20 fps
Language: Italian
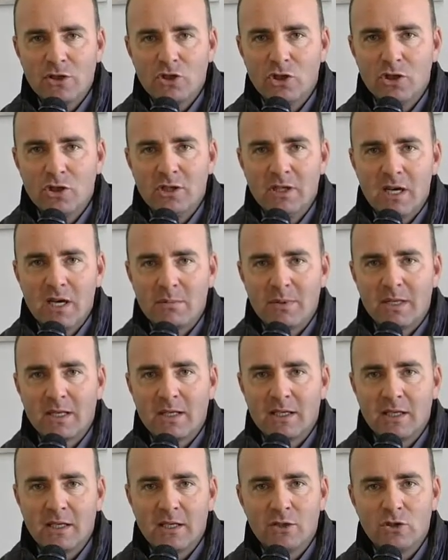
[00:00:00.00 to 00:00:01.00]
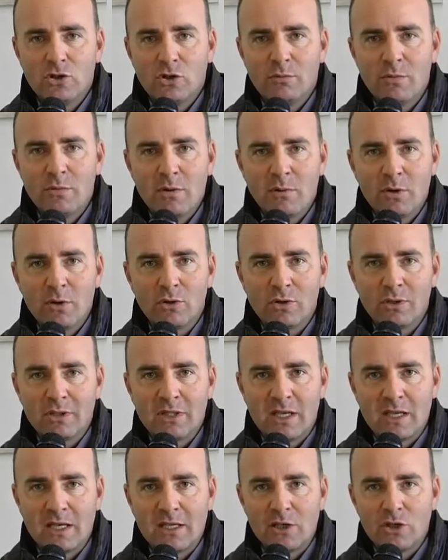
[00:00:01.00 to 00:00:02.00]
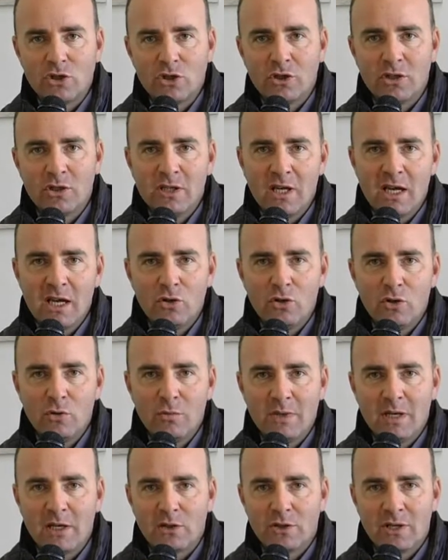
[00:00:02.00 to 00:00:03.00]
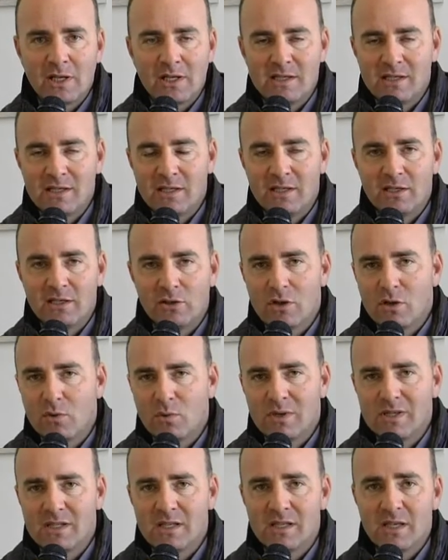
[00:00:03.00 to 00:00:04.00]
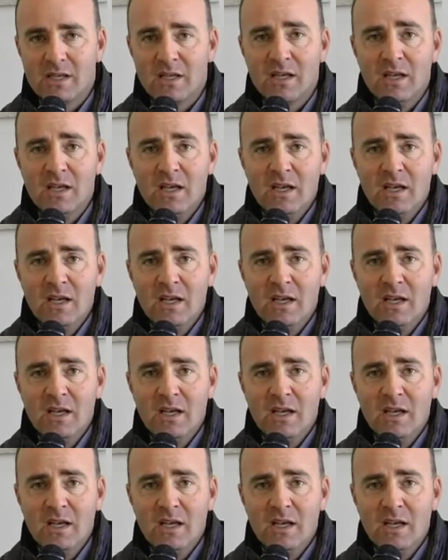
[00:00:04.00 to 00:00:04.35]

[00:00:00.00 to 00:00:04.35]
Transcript: CDA perché ci dobbiamo ricordare che il CDA è nominato dal sindaco e queste